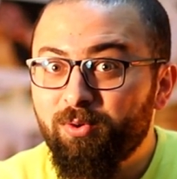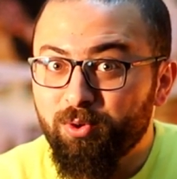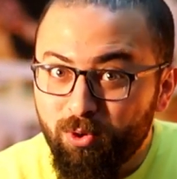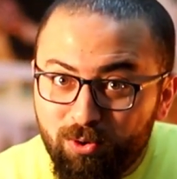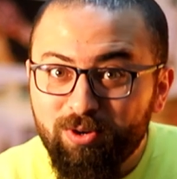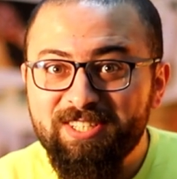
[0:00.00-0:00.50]

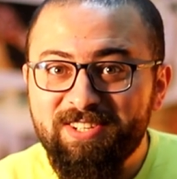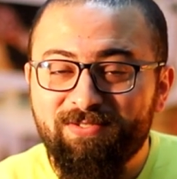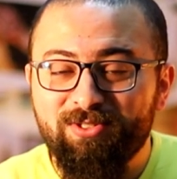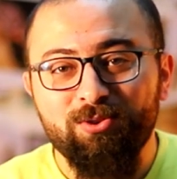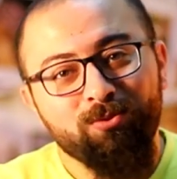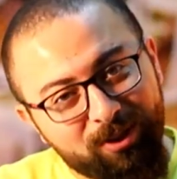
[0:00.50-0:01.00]
وتاكل
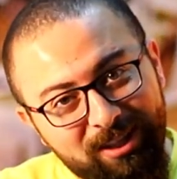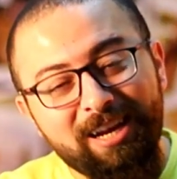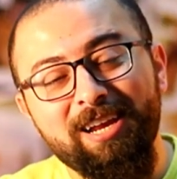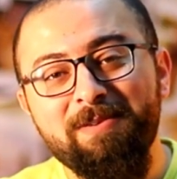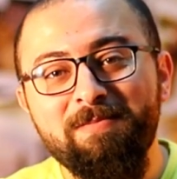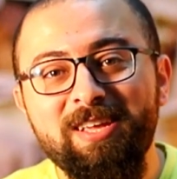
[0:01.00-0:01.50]
زفت
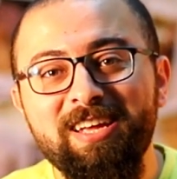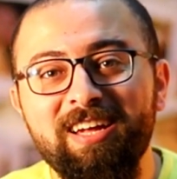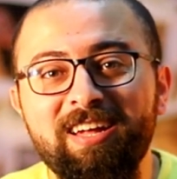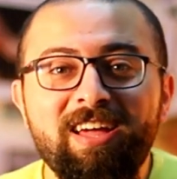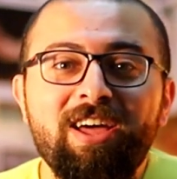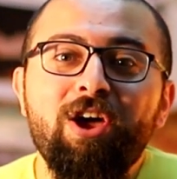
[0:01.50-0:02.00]
وتضلك
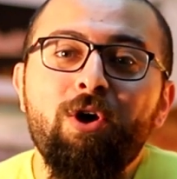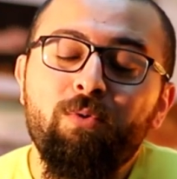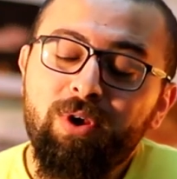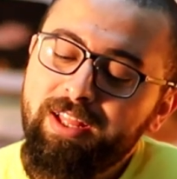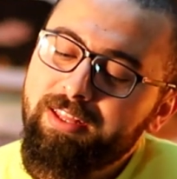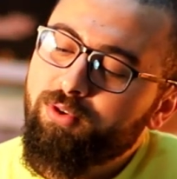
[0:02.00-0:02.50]
منيح
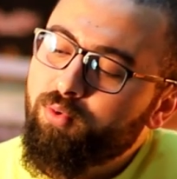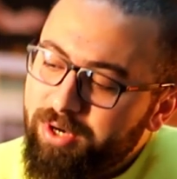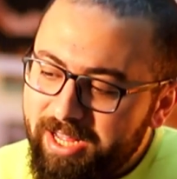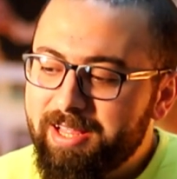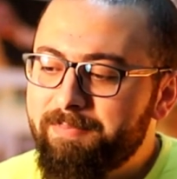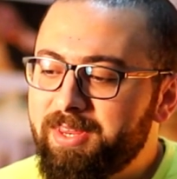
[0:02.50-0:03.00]
ولا أنت تكون
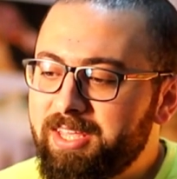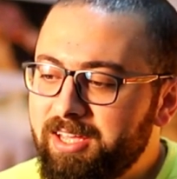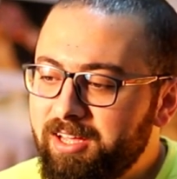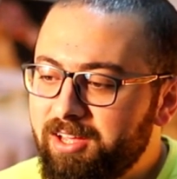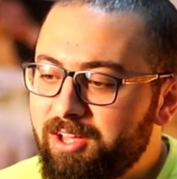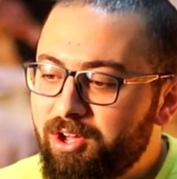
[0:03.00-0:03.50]
حدا
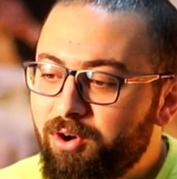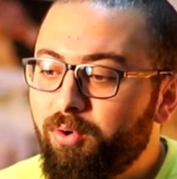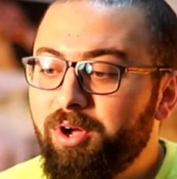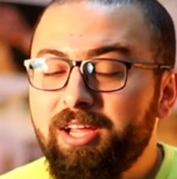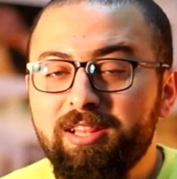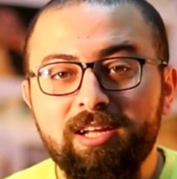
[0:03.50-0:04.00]
منيح
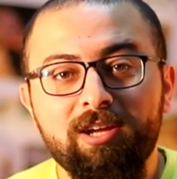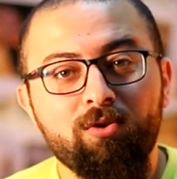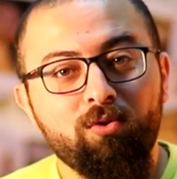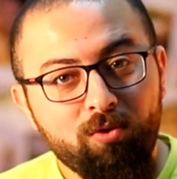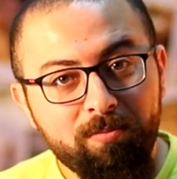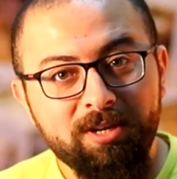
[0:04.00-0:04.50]
وعيلتك
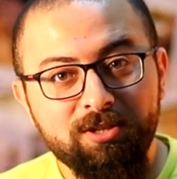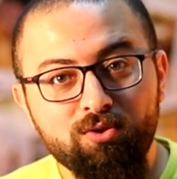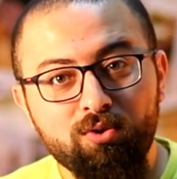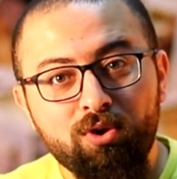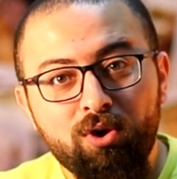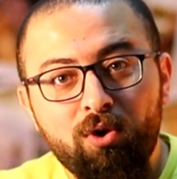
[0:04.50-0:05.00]
يكونوا
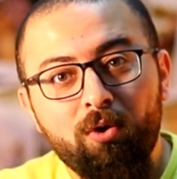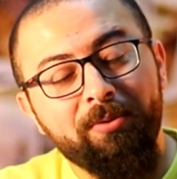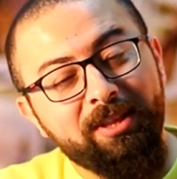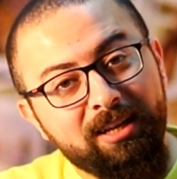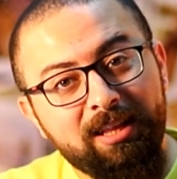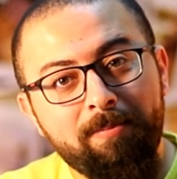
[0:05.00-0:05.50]
بيخزوا
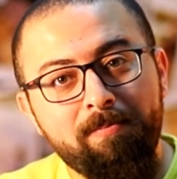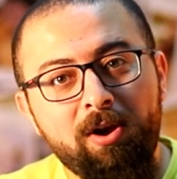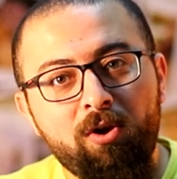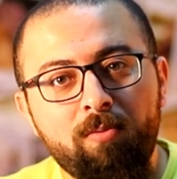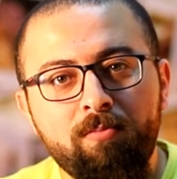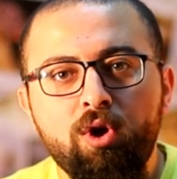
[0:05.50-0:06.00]
وبدك
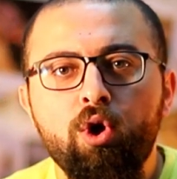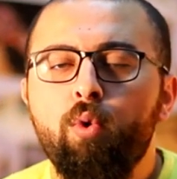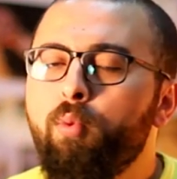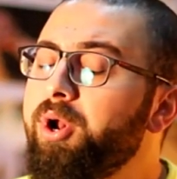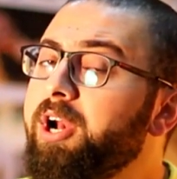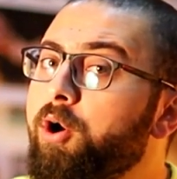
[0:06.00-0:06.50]
تحملهم
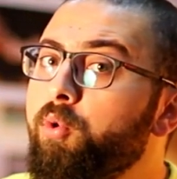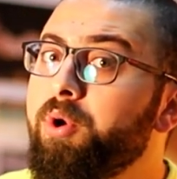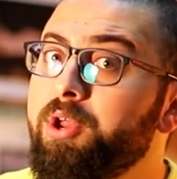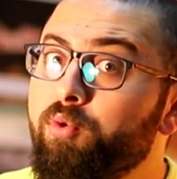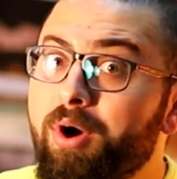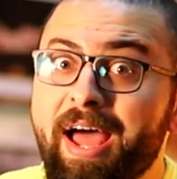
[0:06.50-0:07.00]
ولا هو
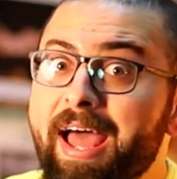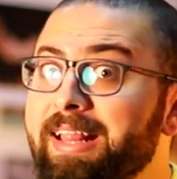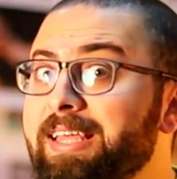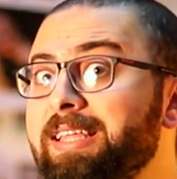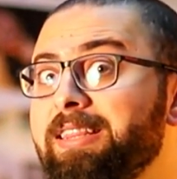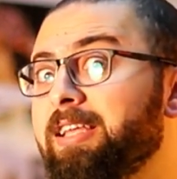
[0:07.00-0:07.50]
انه
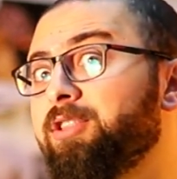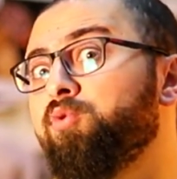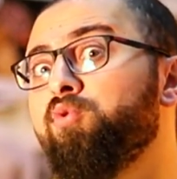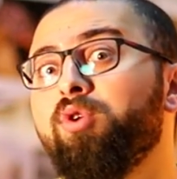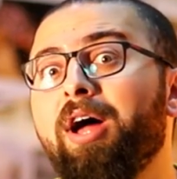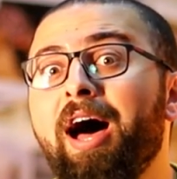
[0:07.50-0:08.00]
عادي انت
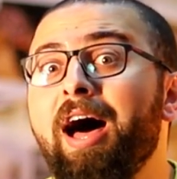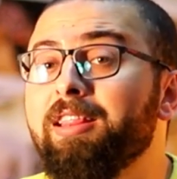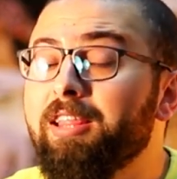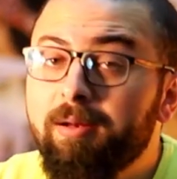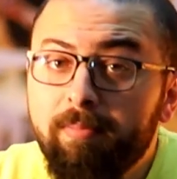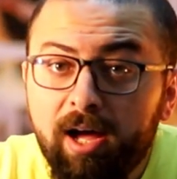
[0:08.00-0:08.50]
تكون
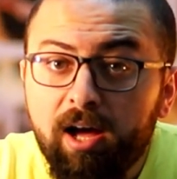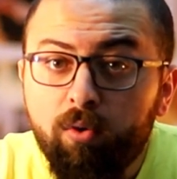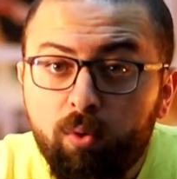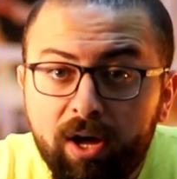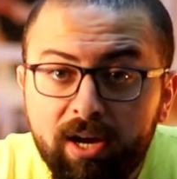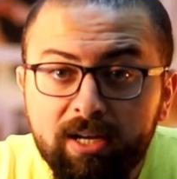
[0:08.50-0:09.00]
عاطل مع
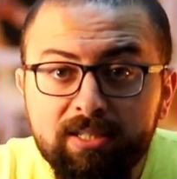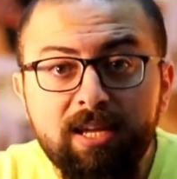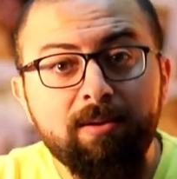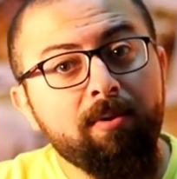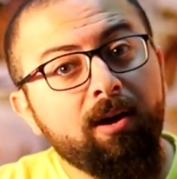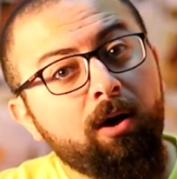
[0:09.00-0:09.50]
اخوانك
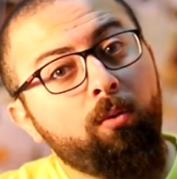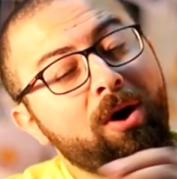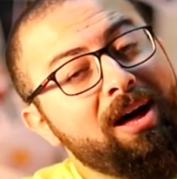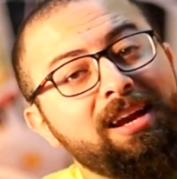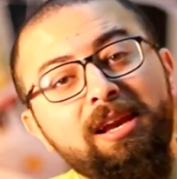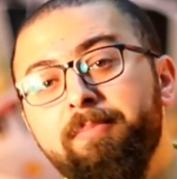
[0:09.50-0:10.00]
زي ما
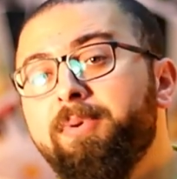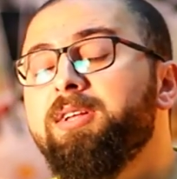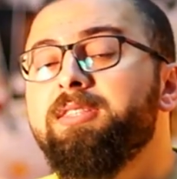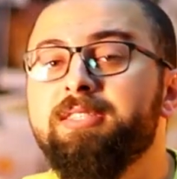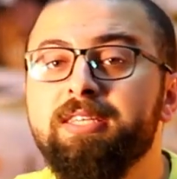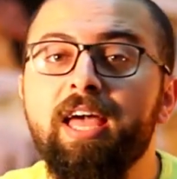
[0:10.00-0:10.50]
اخوان
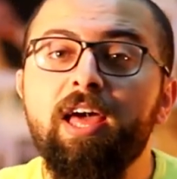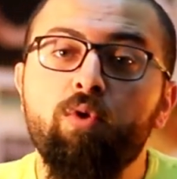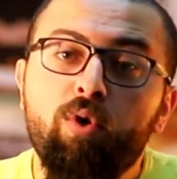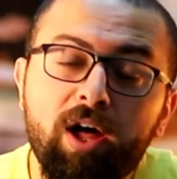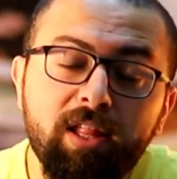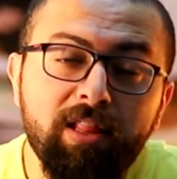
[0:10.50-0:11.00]
البرنس
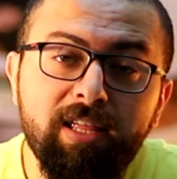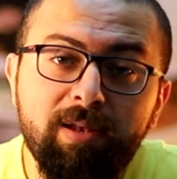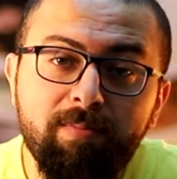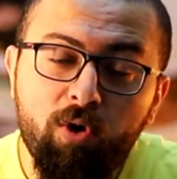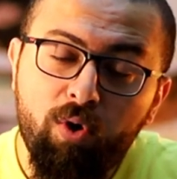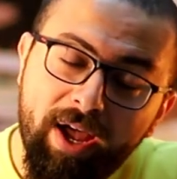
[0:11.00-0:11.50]
كانوا عاطلين
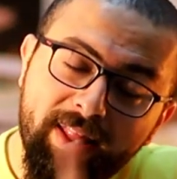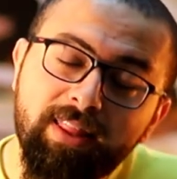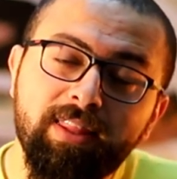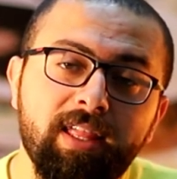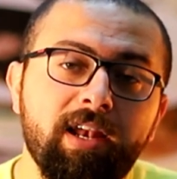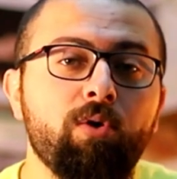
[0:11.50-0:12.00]
معه
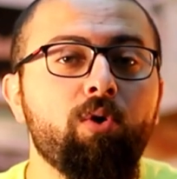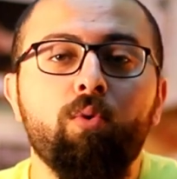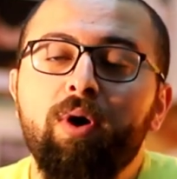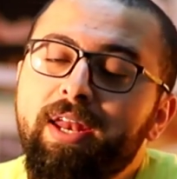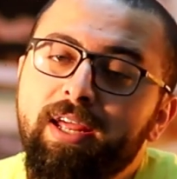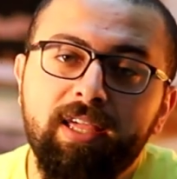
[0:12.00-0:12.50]
حتى لو
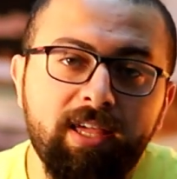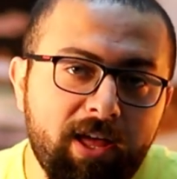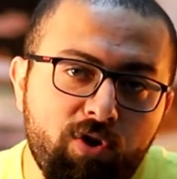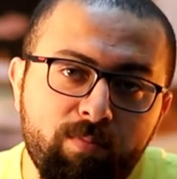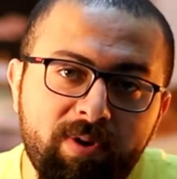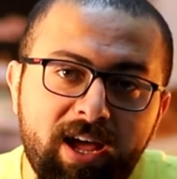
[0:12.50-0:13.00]
اخوانك
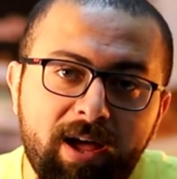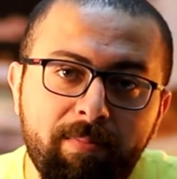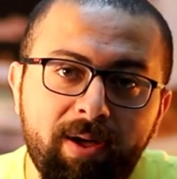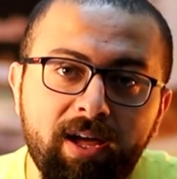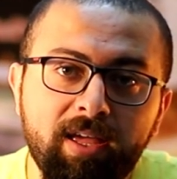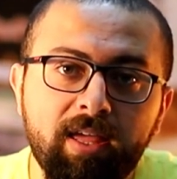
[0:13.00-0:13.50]
كانوا مناح
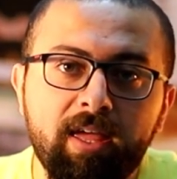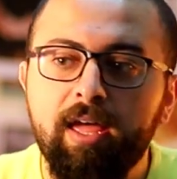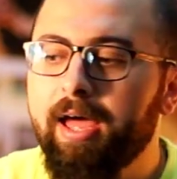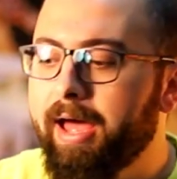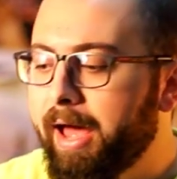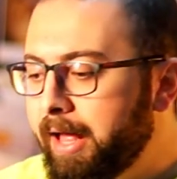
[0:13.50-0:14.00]
معك
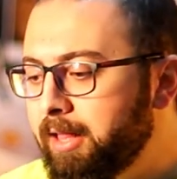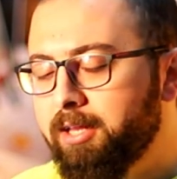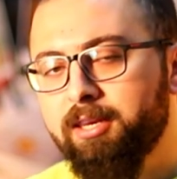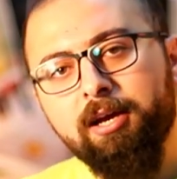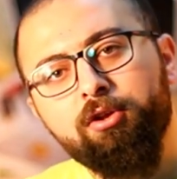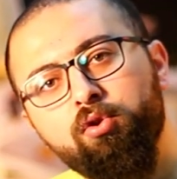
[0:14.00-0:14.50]
عادي
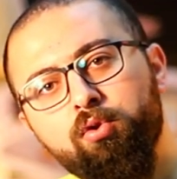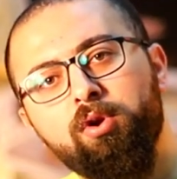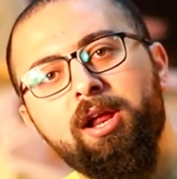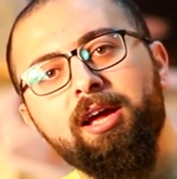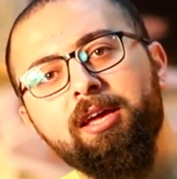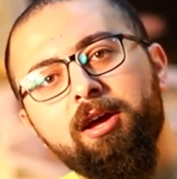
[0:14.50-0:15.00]
انك
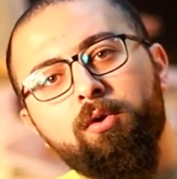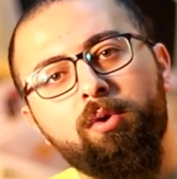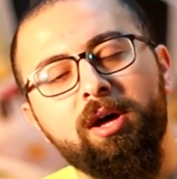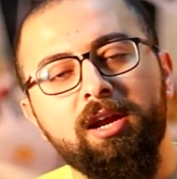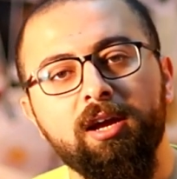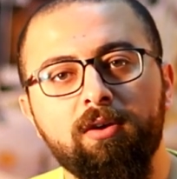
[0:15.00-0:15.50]
تاكل حق
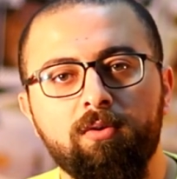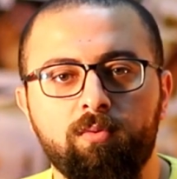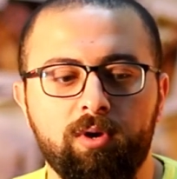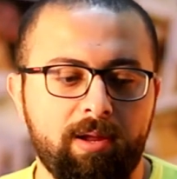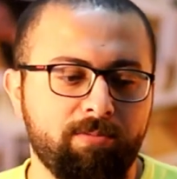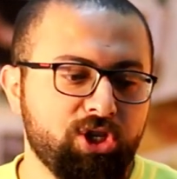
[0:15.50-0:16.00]
اخوانك
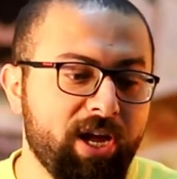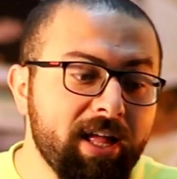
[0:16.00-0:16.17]
ولا مش